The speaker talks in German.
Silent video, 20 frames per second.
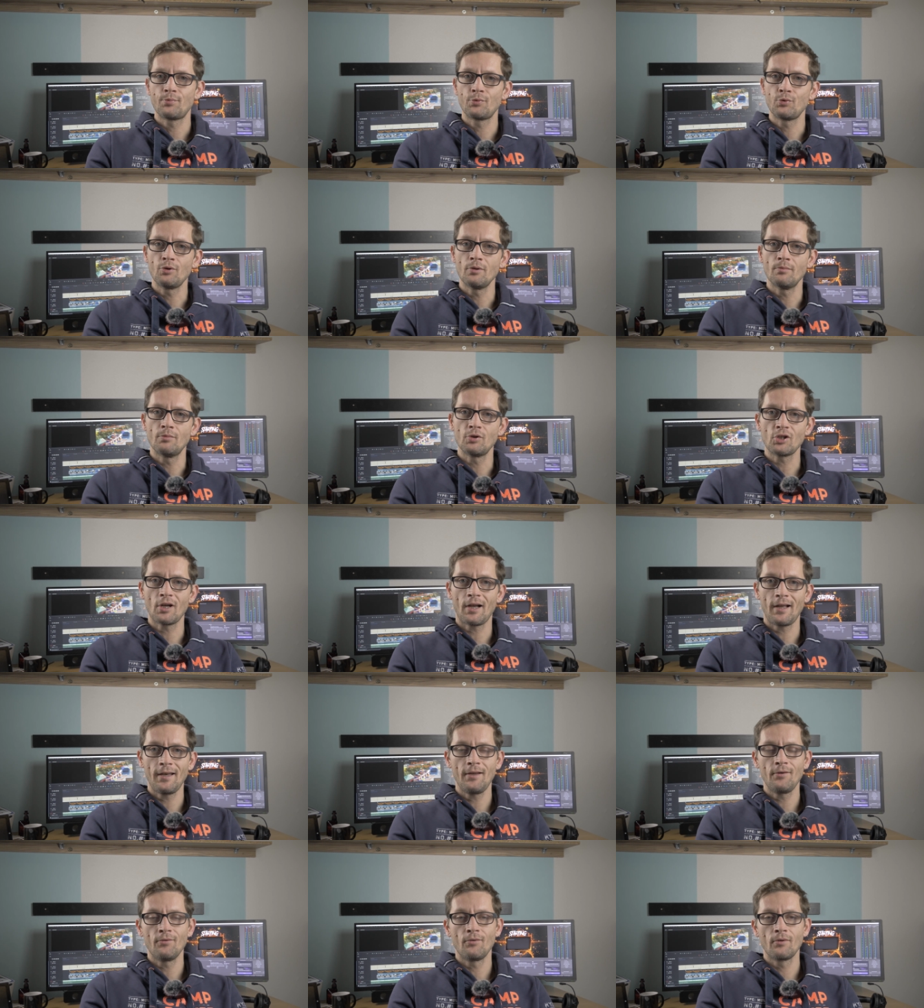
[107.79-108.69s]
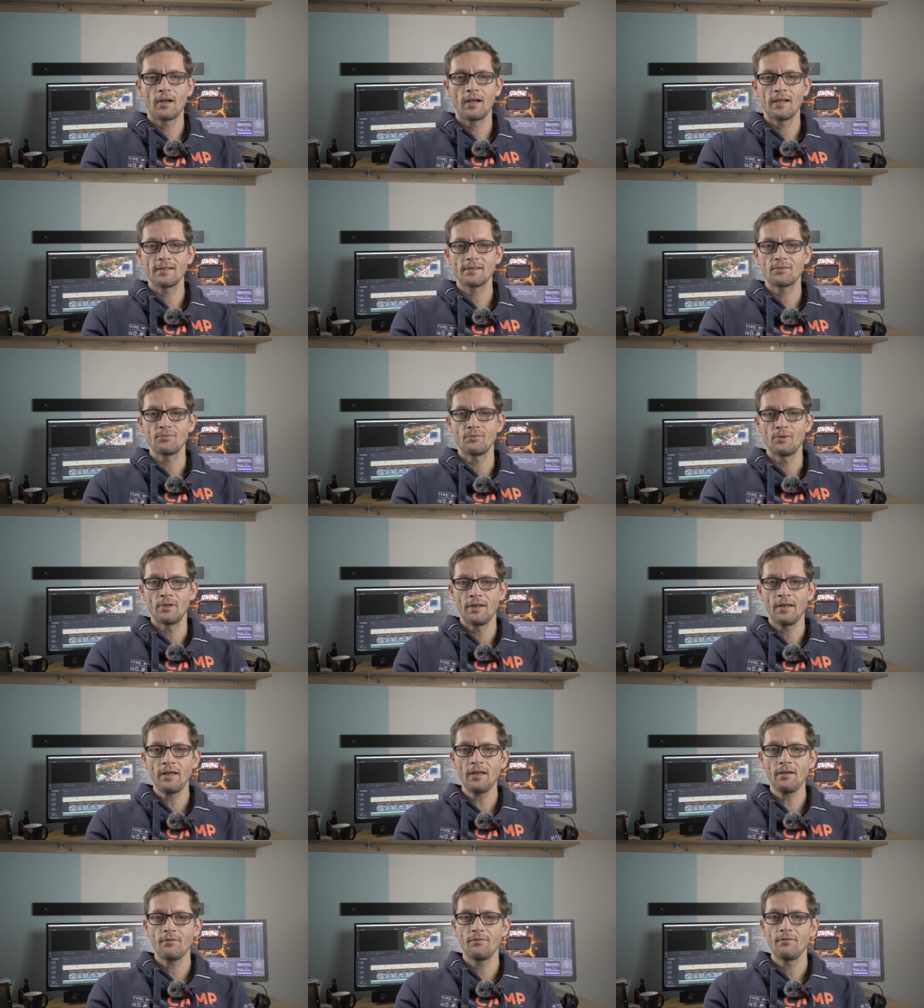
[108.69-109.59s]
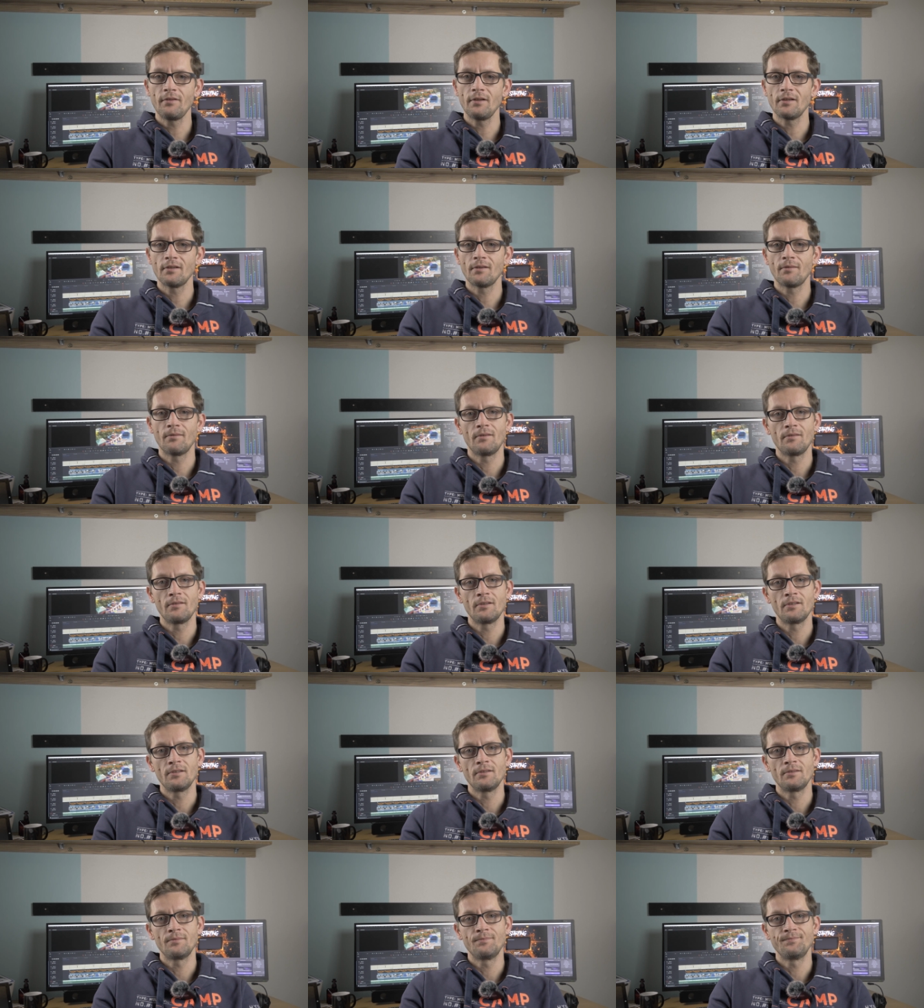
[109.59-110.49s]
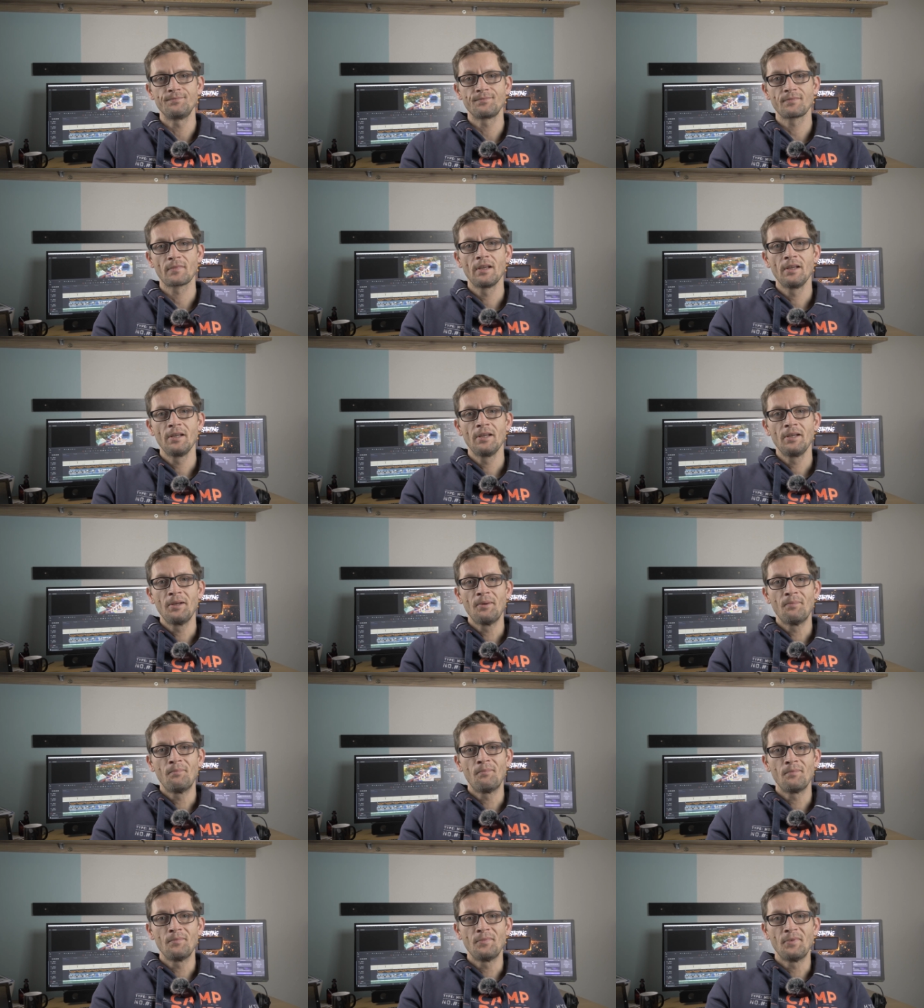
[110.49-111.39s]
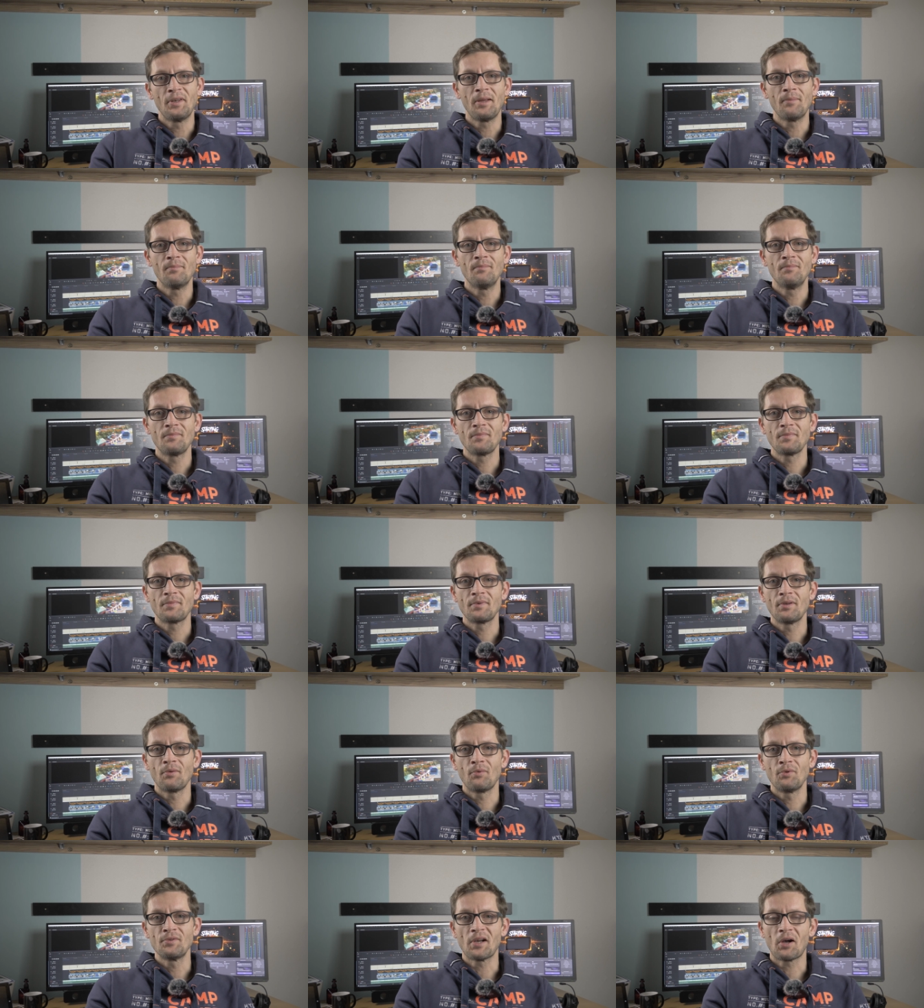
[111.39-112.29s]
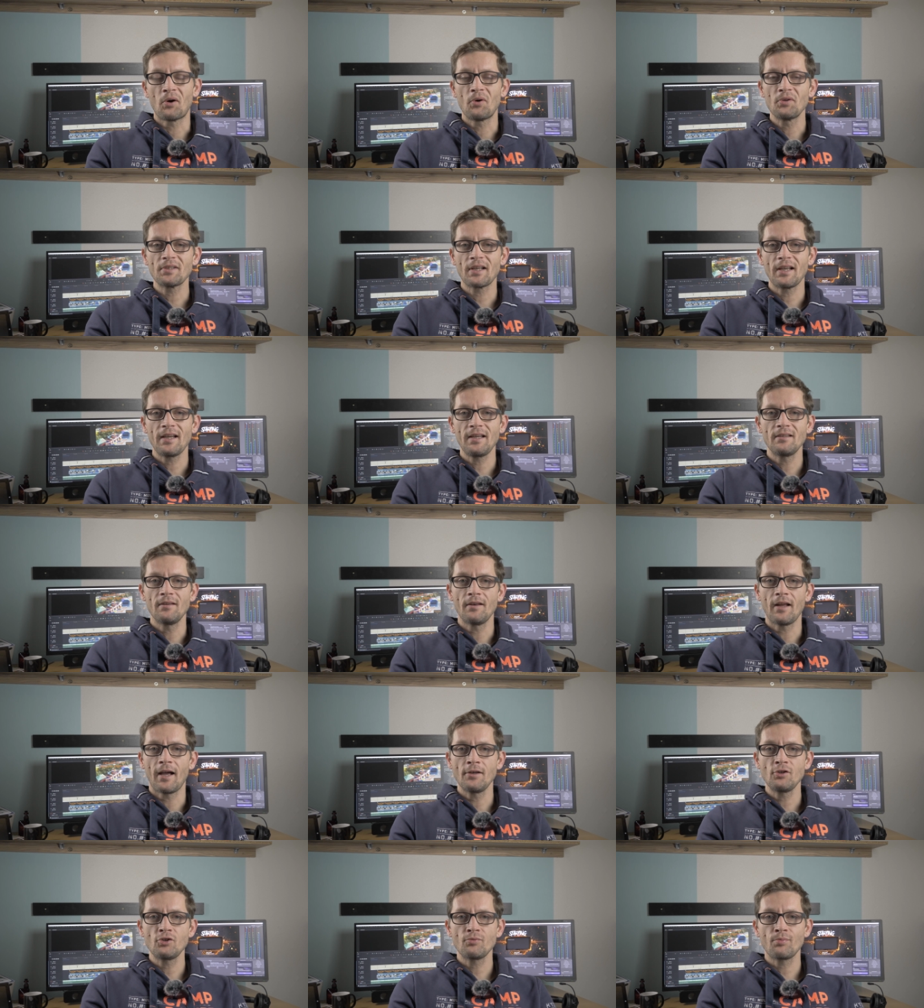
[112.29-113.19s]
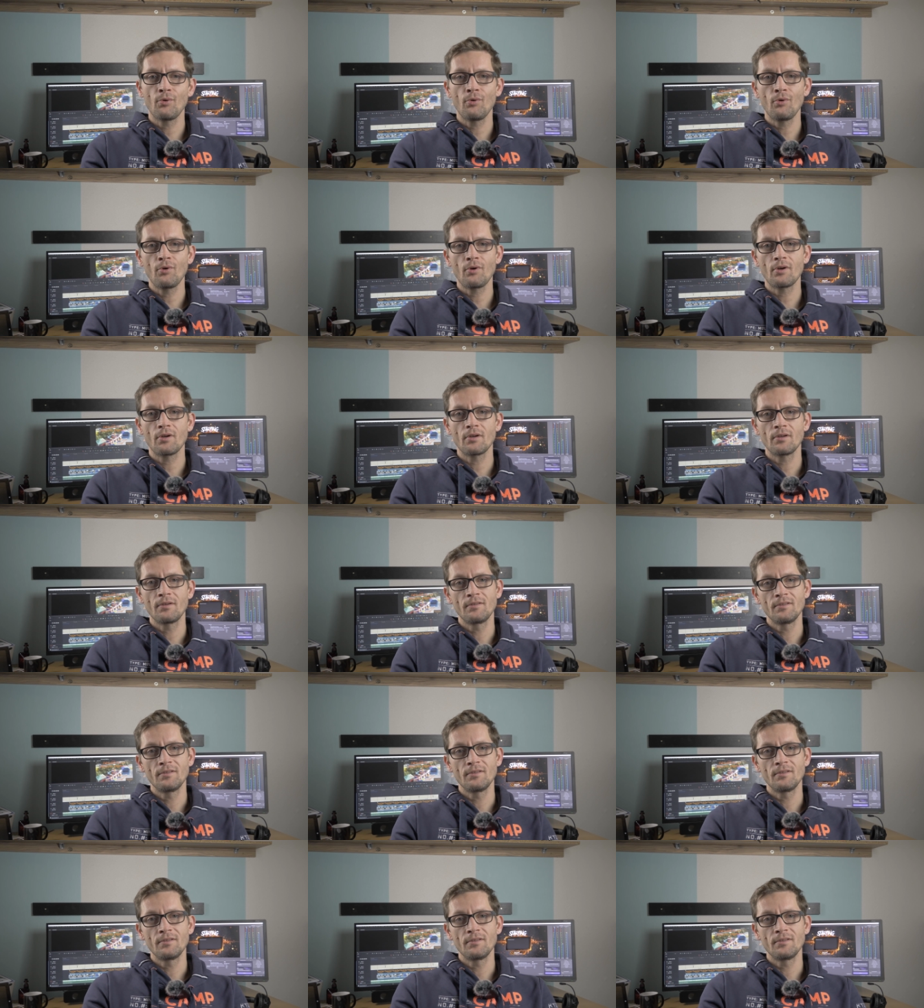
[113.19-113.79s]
du eine Bescheinigung hast oder nicht. Wir ähm, nehmen unser Hausrecht in Anspruch.